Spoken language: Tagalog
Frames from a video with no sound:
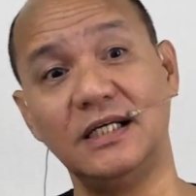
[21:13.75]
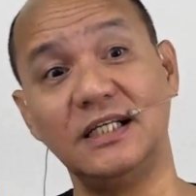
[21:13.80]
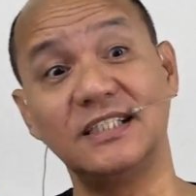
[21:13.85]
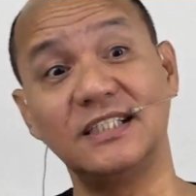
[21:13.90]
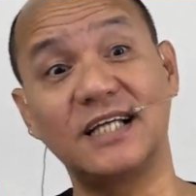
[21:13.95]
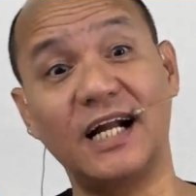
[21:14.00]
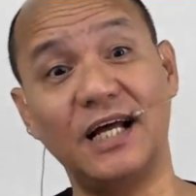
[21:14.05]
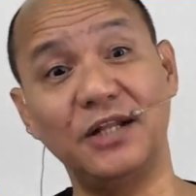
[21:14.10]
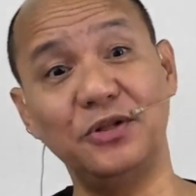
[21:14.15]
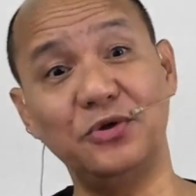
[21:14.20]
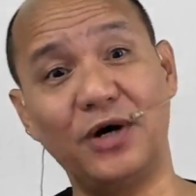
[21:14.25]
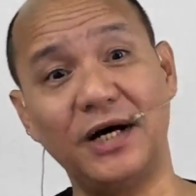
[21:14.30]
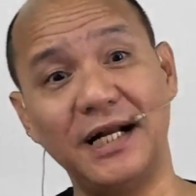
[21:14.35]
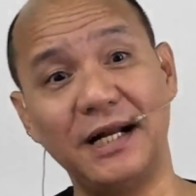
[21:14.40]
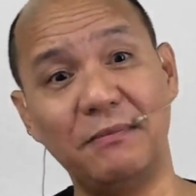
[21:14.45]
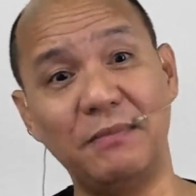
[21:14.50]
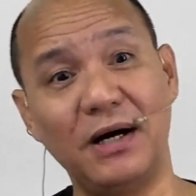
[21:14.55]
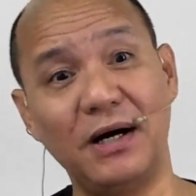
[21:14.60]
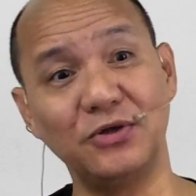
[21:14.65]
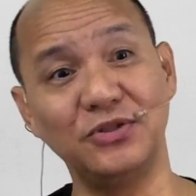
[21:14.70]
Sarado ka na
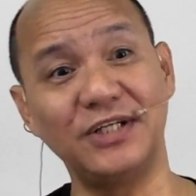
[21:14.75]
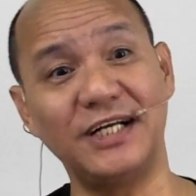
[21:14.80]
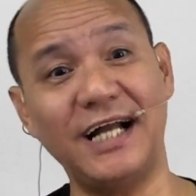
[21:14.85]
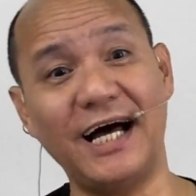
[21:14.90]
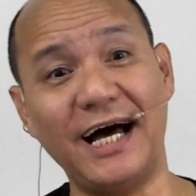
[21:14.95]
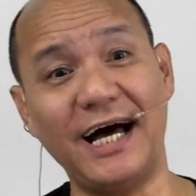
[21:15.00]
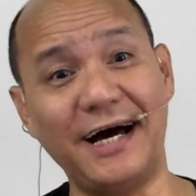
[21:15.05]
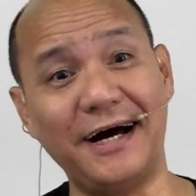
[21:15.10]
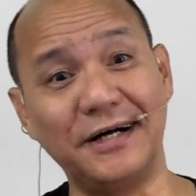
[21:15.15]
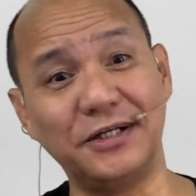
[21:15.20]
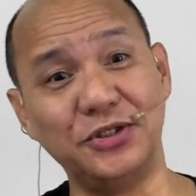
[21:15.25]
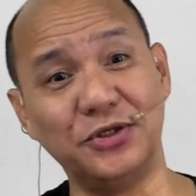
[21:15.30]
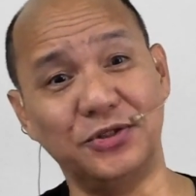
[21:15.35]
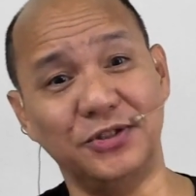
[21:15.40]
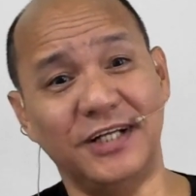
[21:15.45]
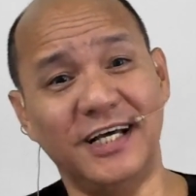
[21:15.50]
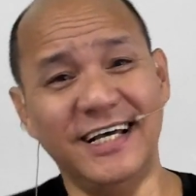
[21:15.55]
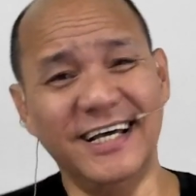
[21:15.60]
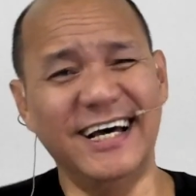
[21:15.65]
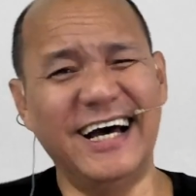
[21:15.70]
bago siya naka-action.